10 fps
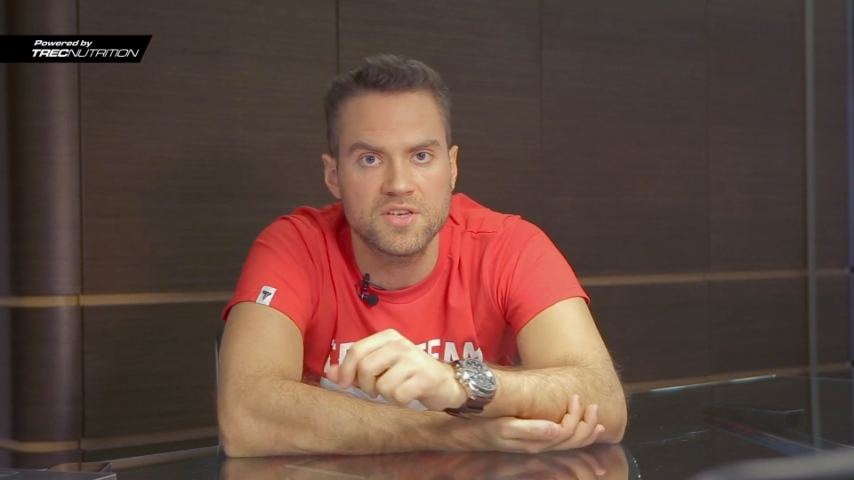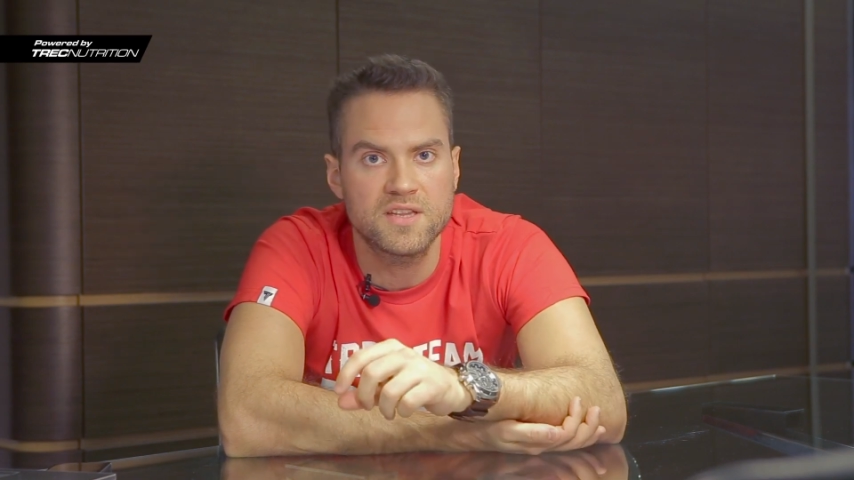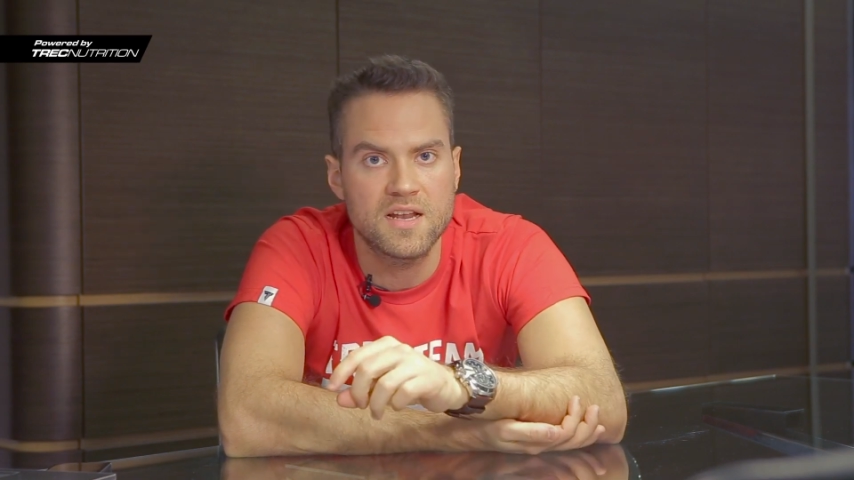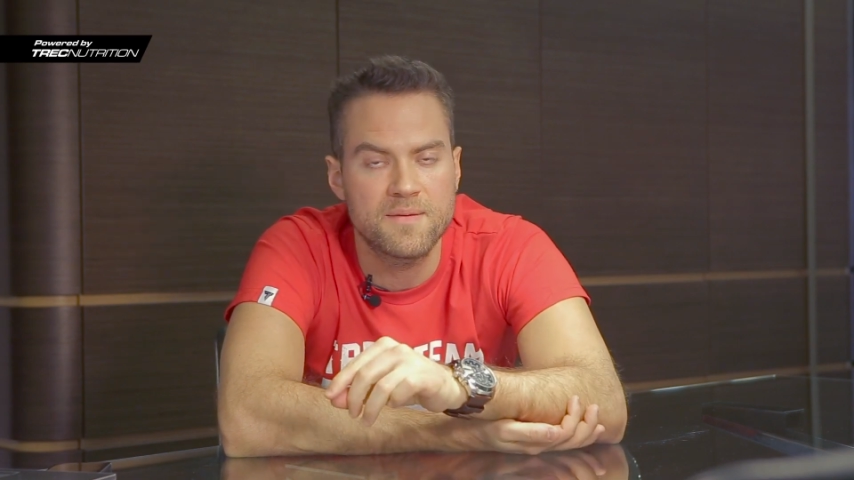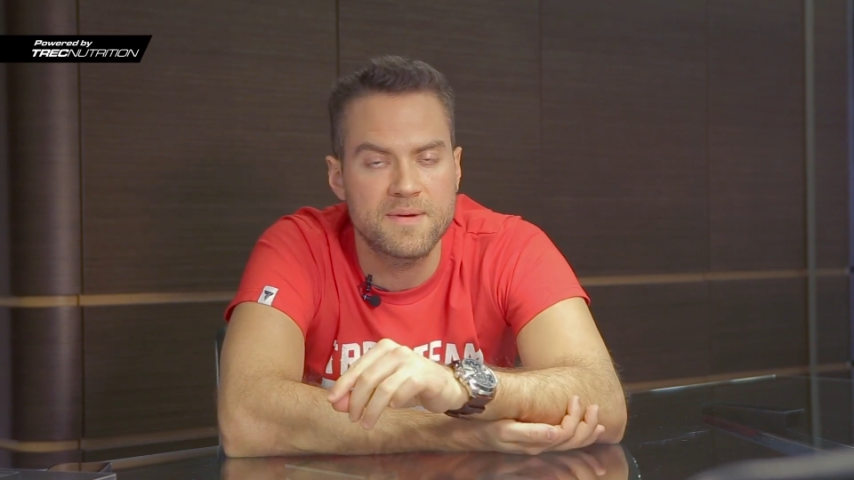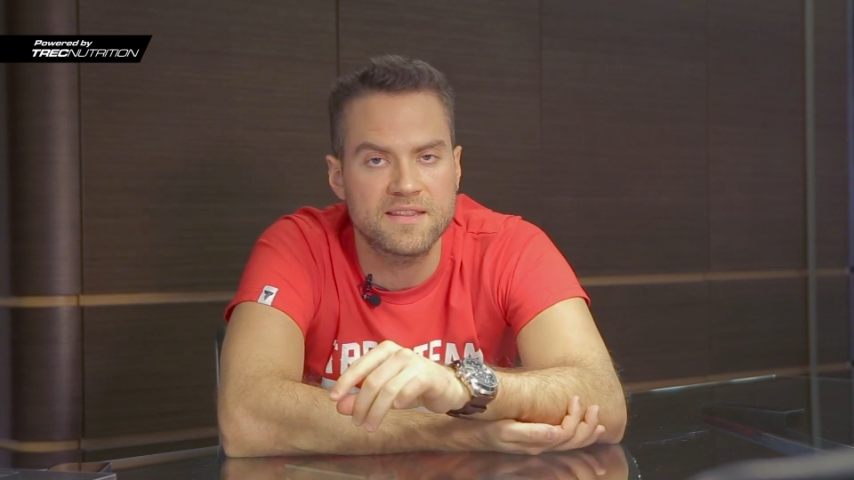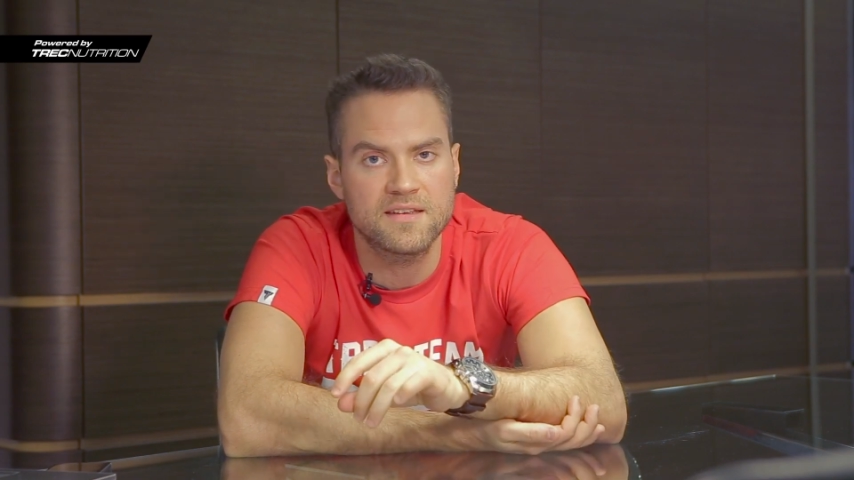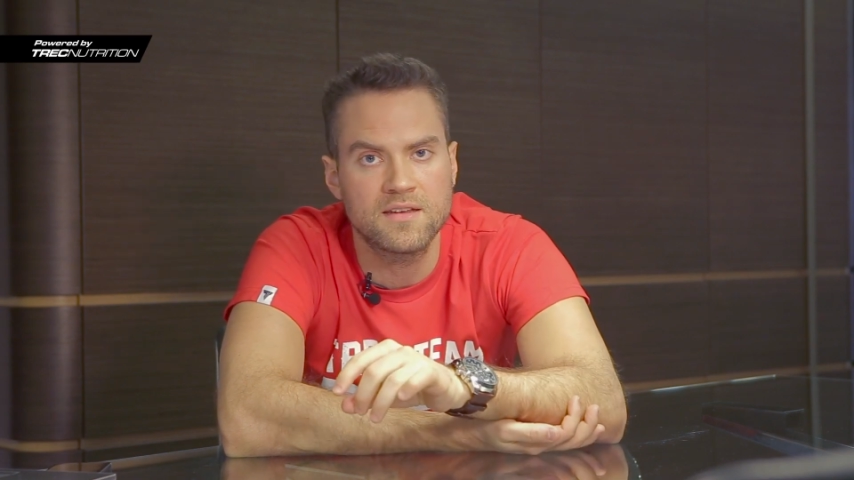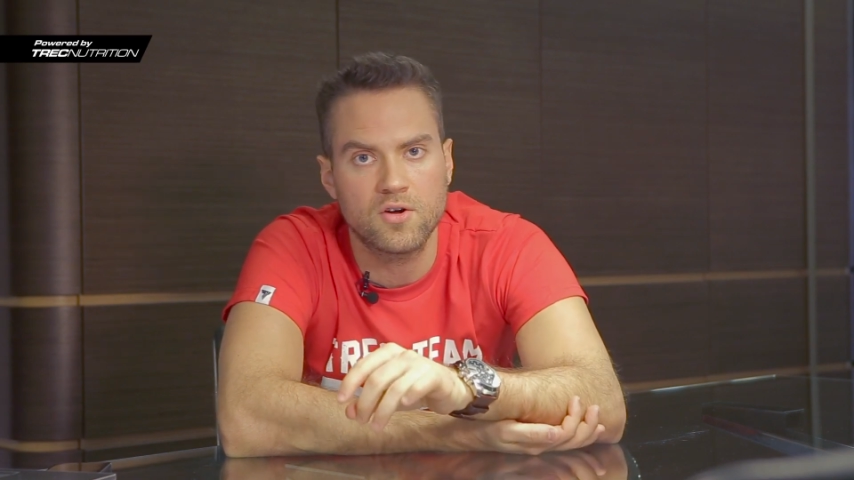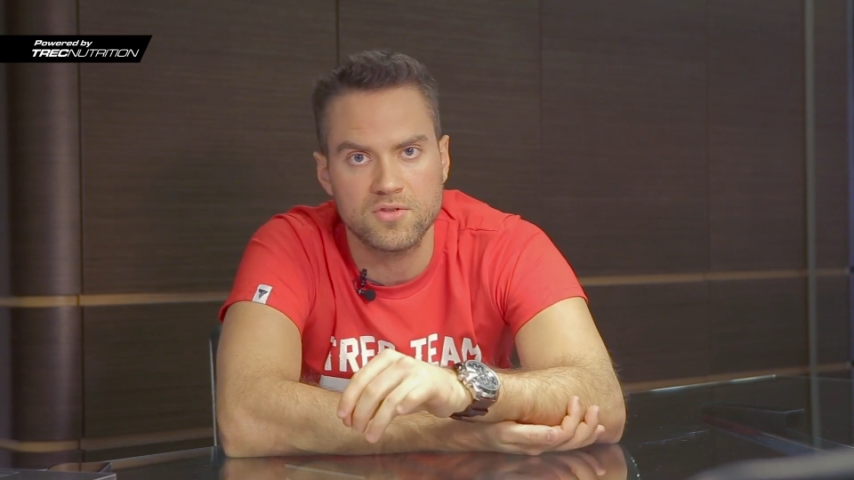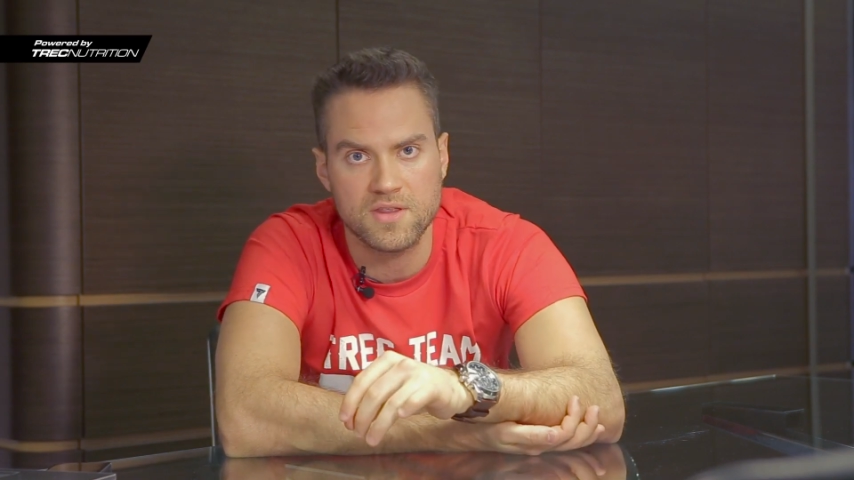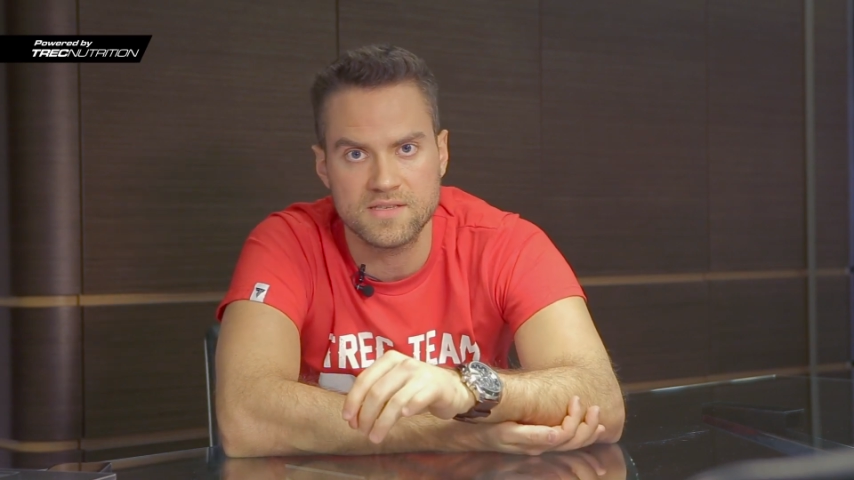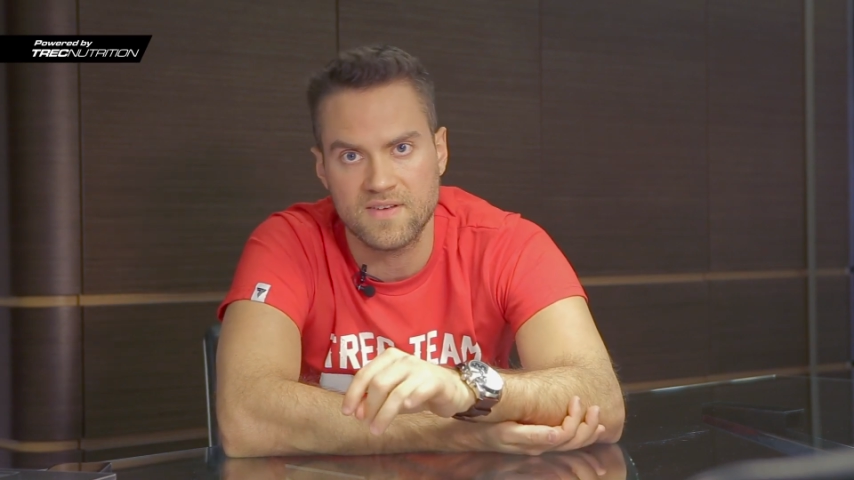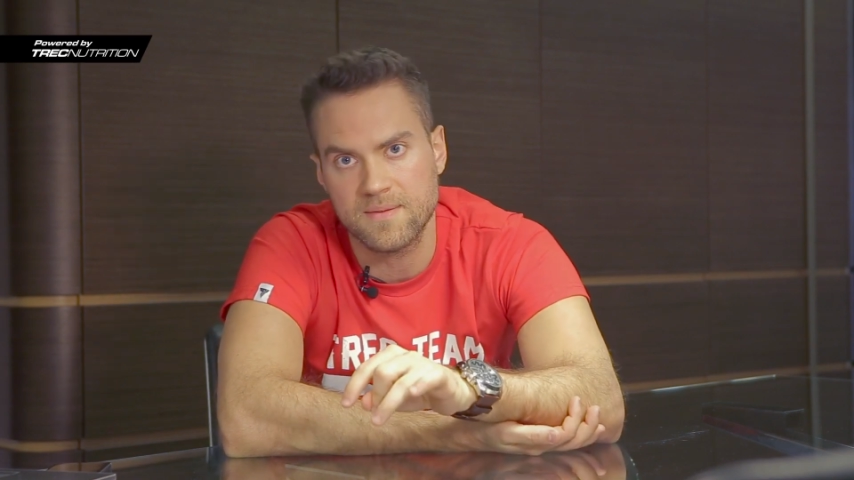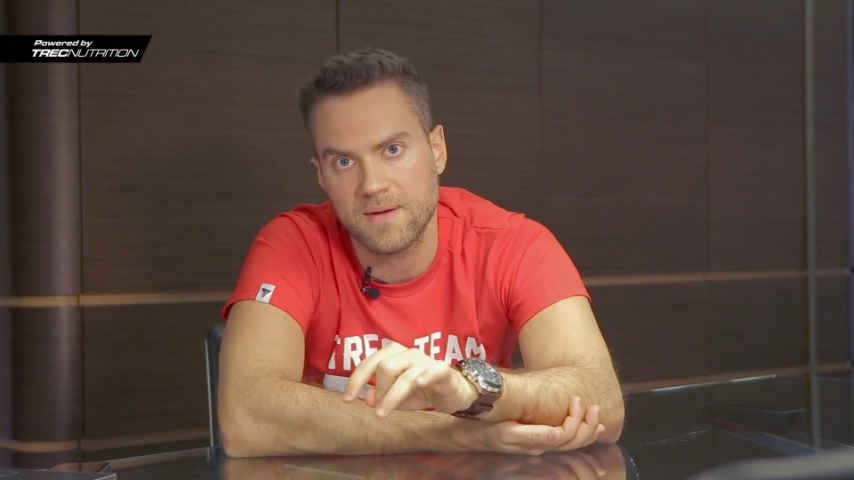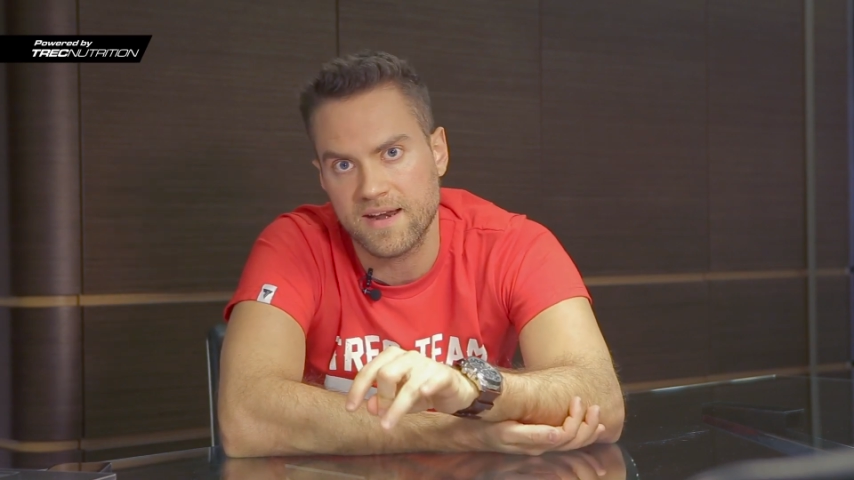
inne elementy o tak zwanym